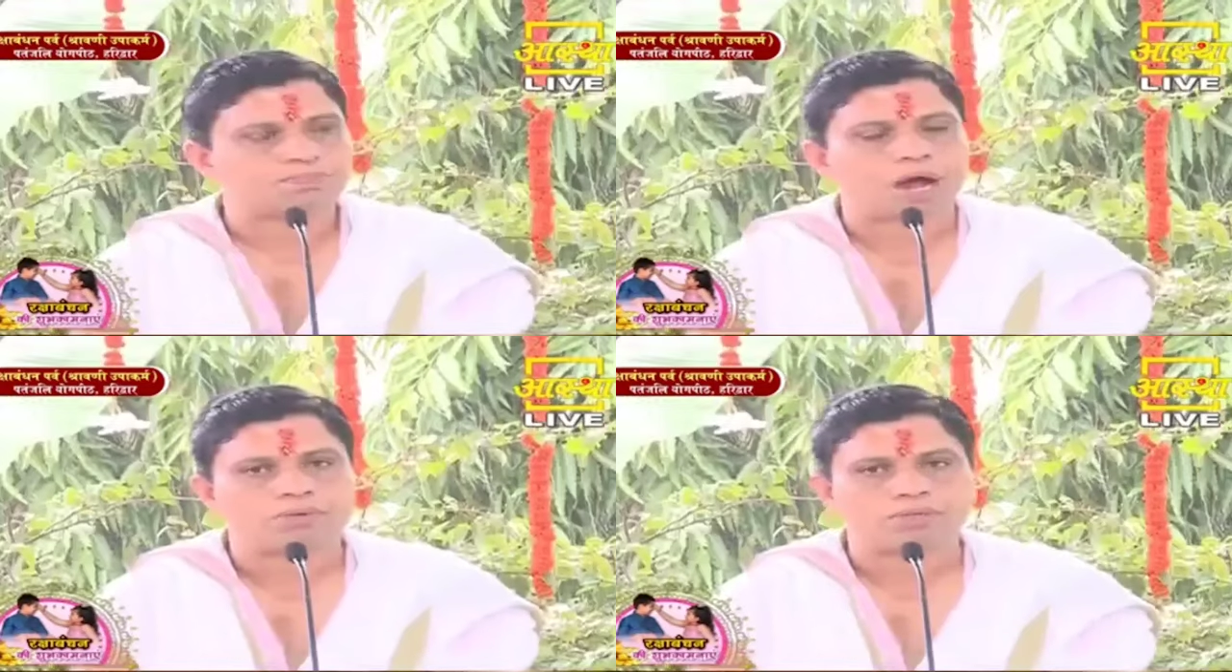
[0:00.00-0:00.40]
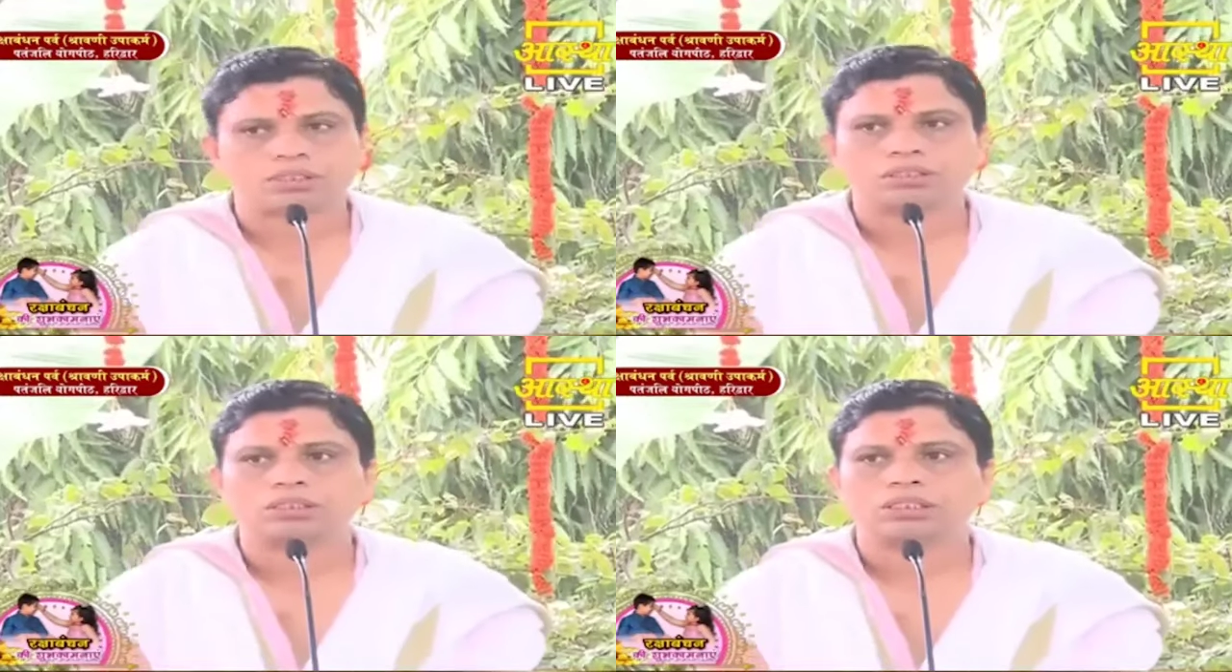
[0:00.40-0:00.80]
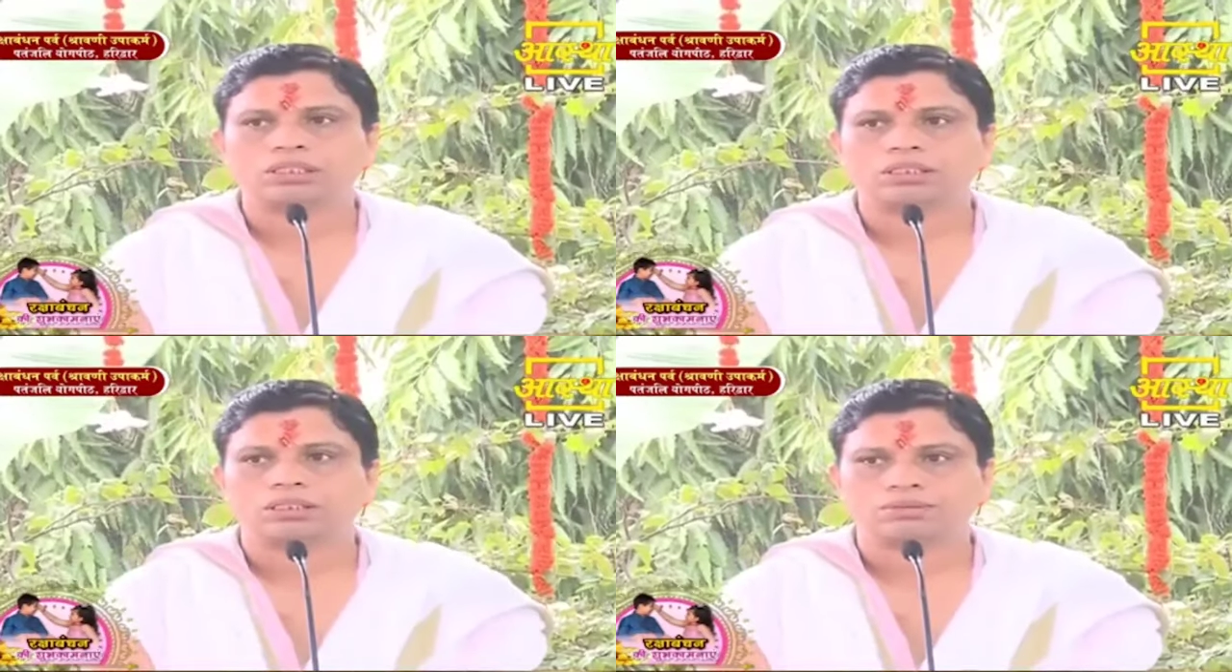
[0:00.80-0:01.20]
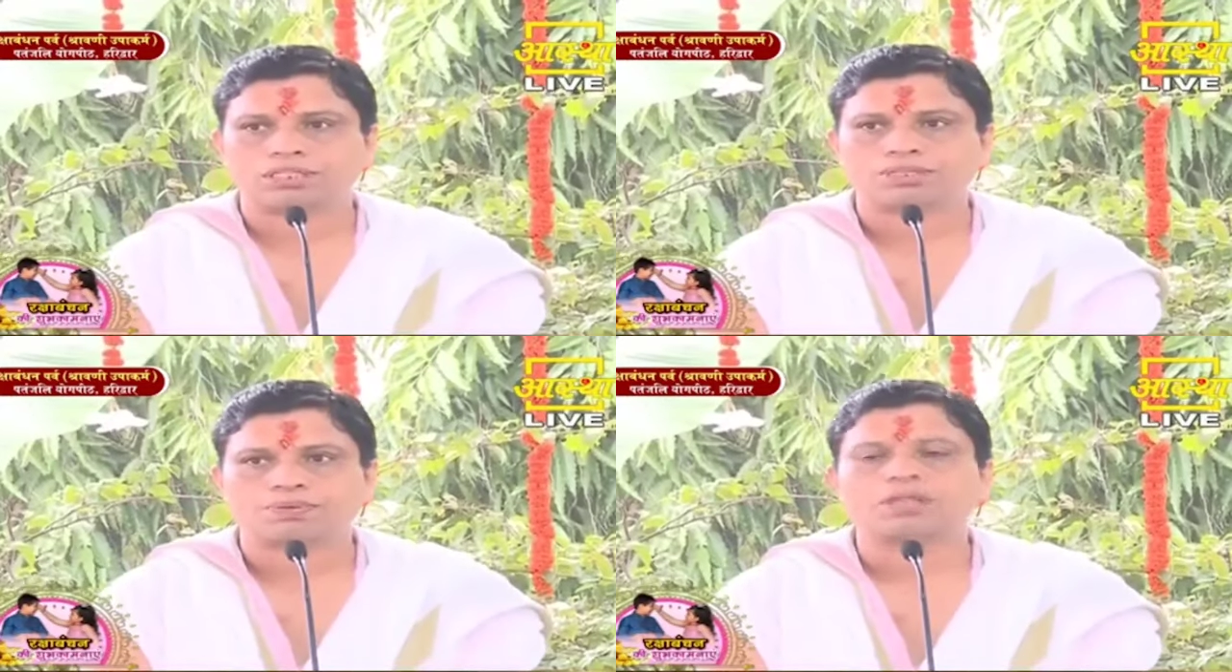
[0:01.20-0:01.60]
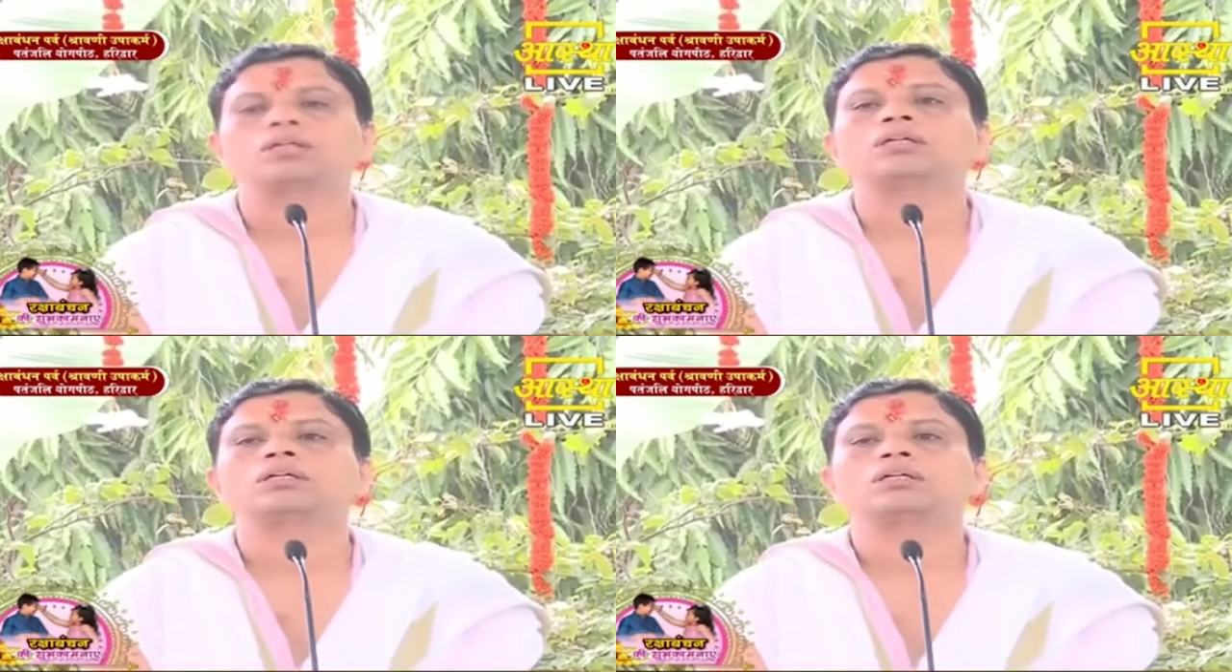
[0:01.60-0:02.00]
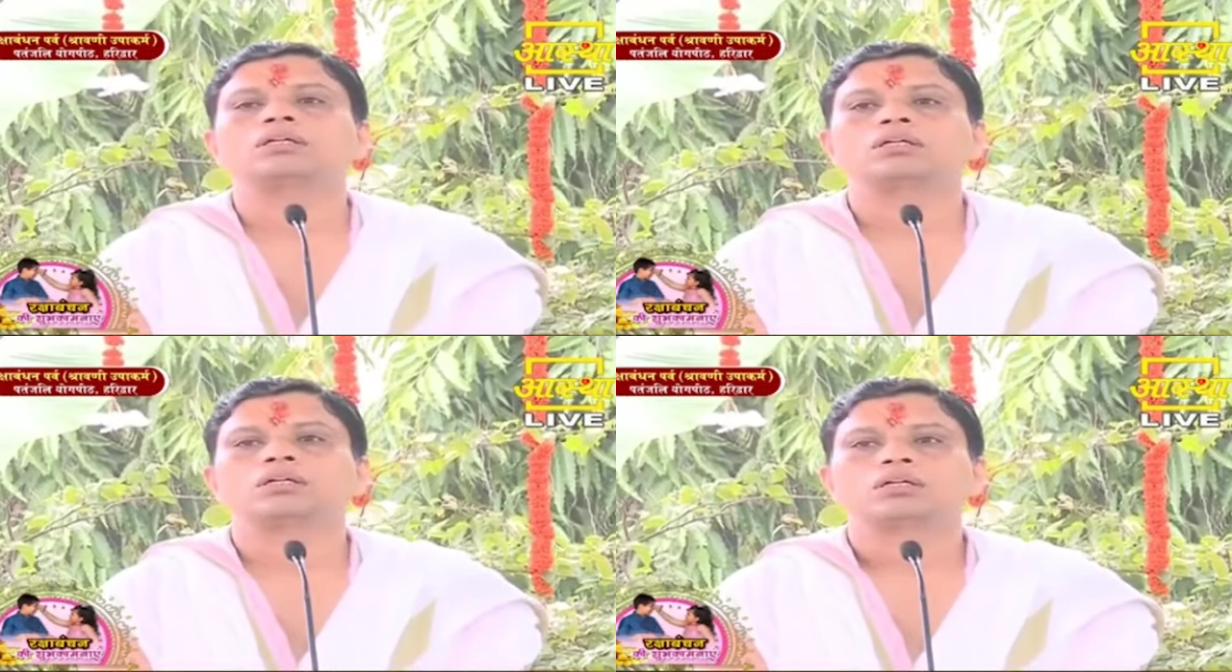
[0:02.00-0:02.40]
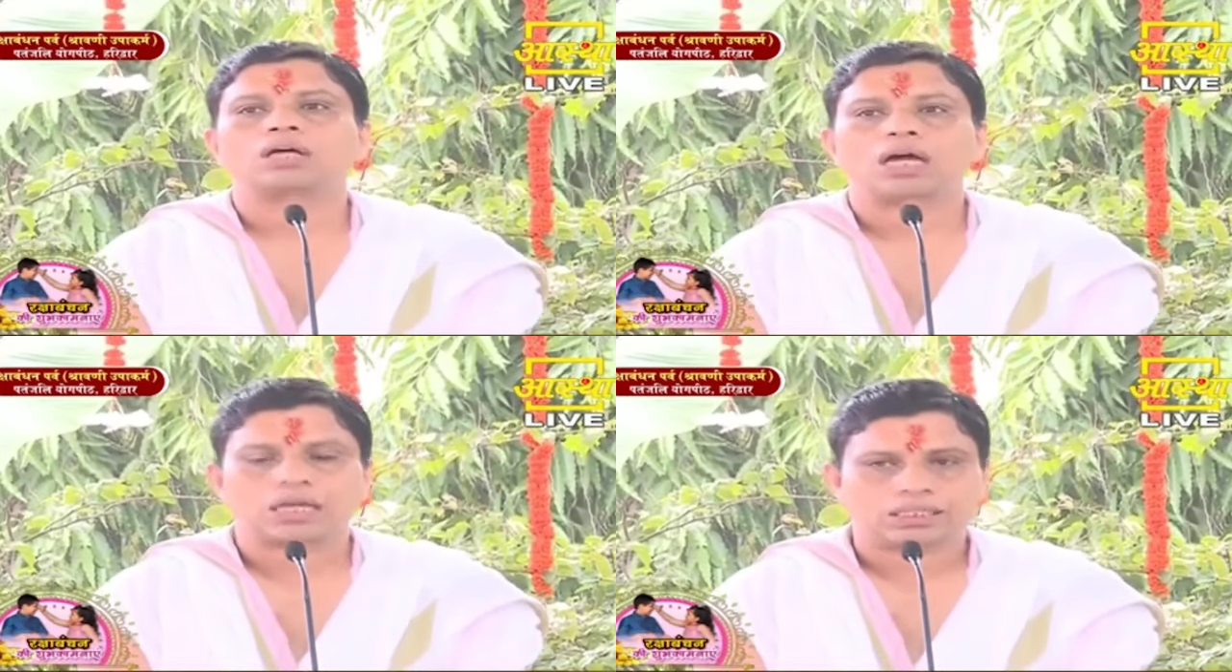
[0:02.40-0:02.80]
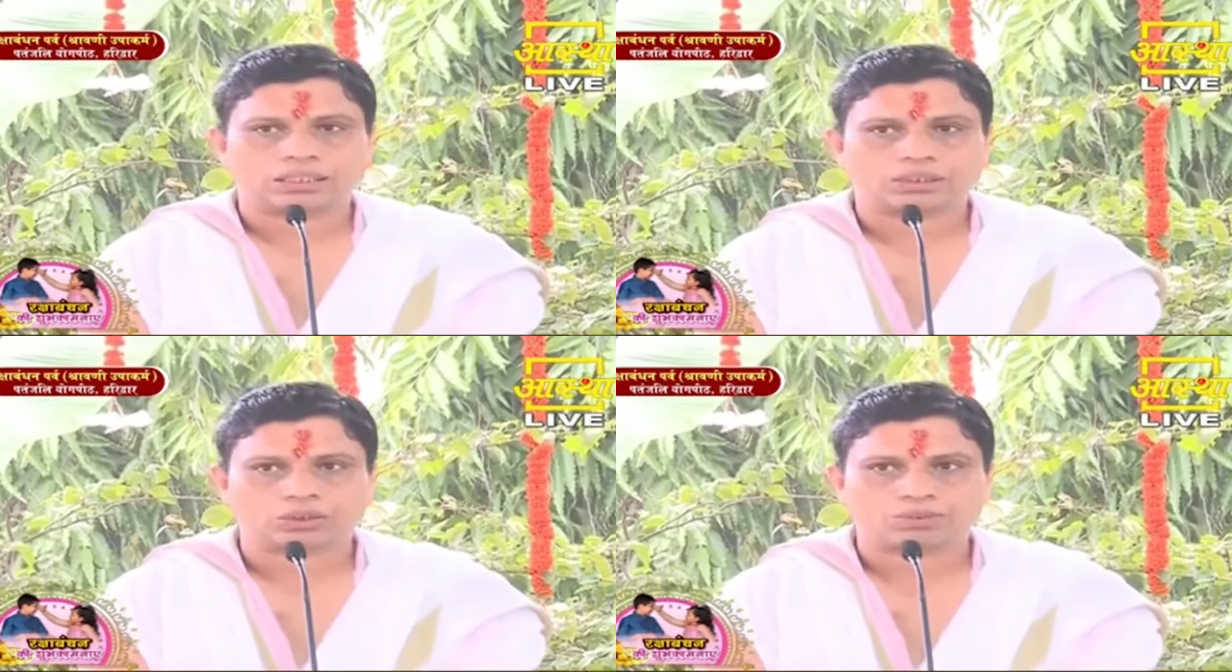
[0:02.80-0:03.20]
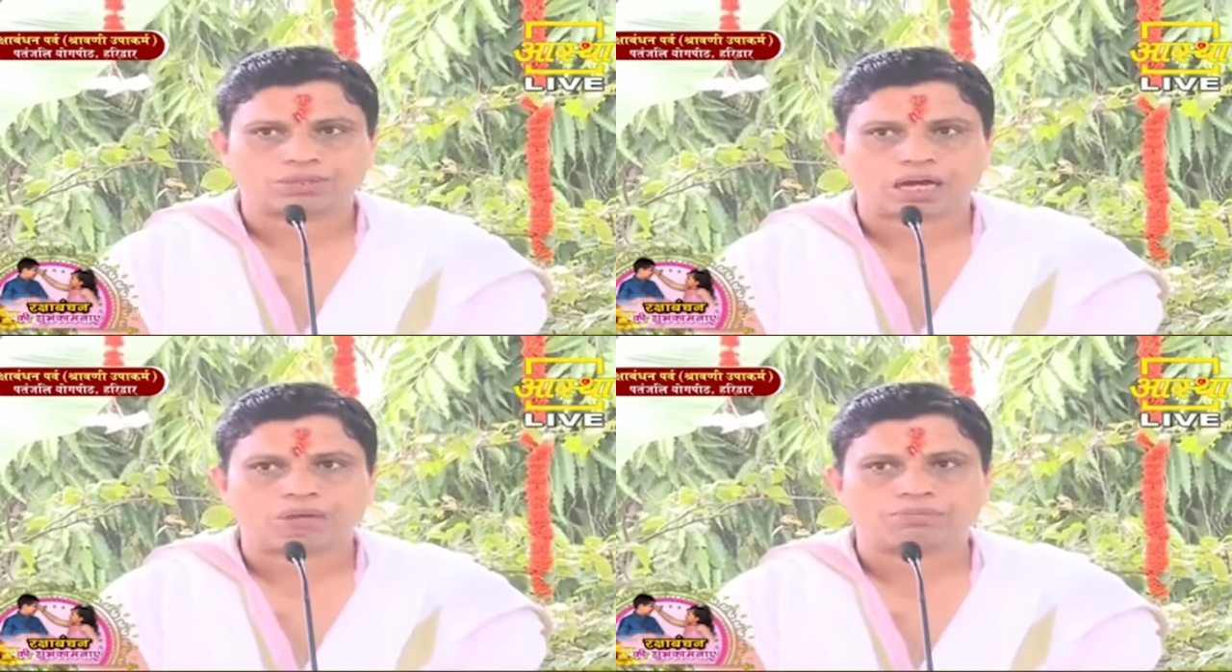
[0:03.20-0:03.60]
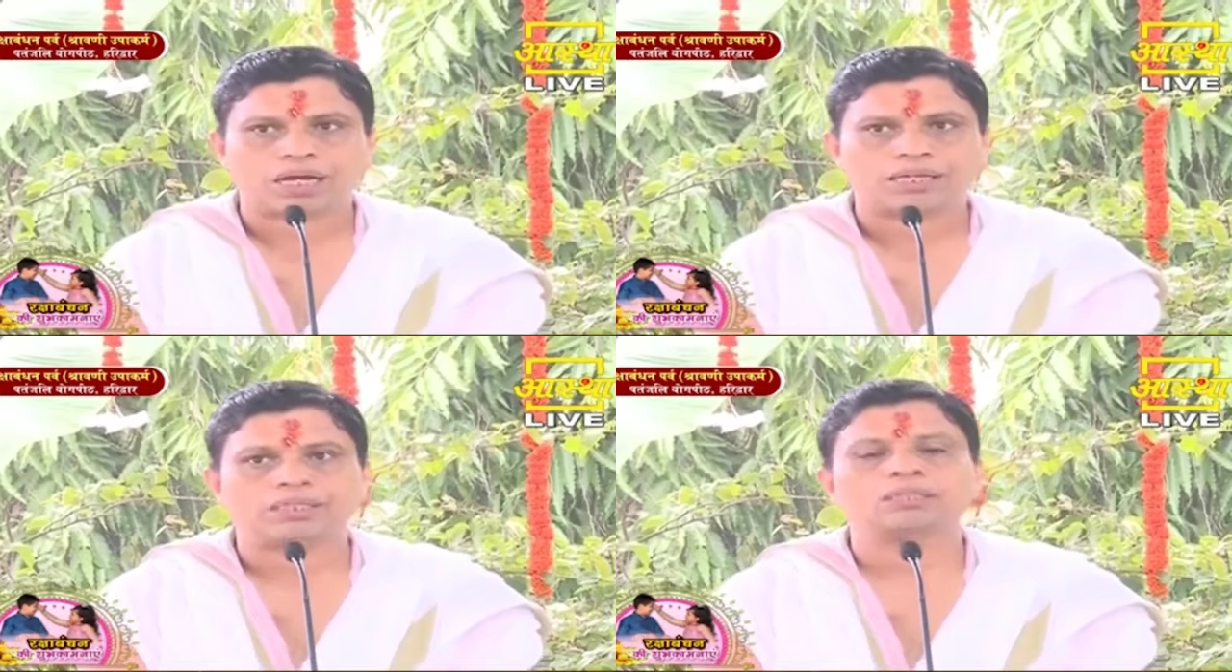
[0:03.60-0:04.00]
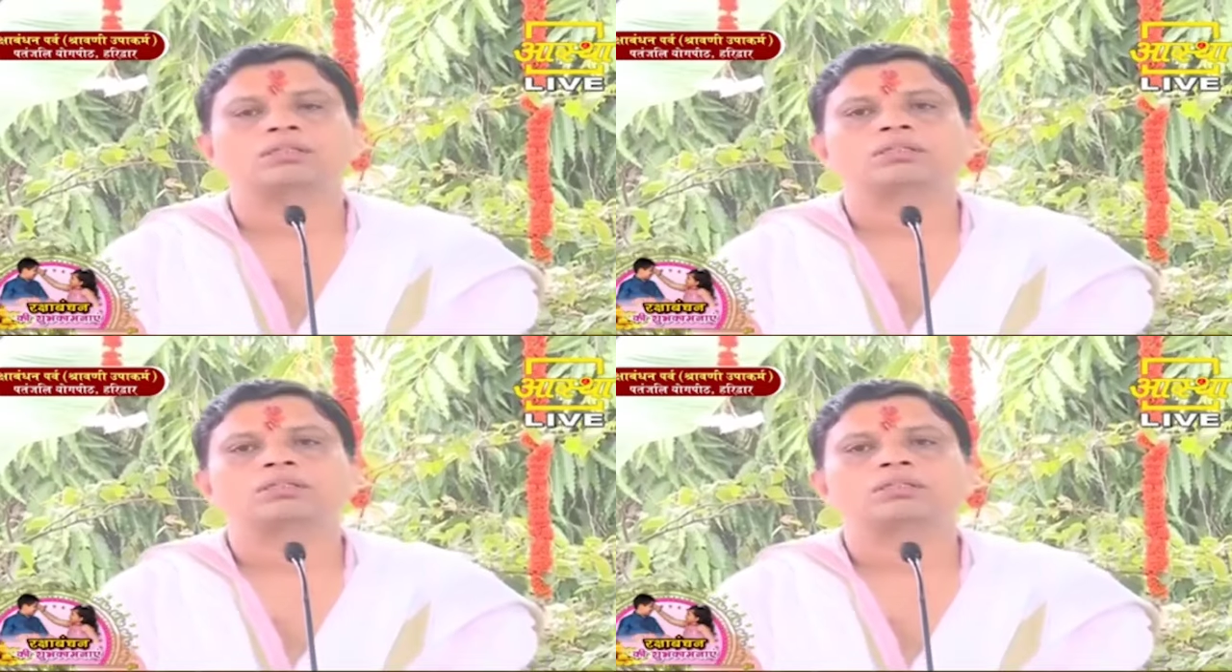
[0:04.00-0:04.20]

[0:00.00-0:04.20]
पावन दिन दिवस पर हार्दिक शुभकामनाएं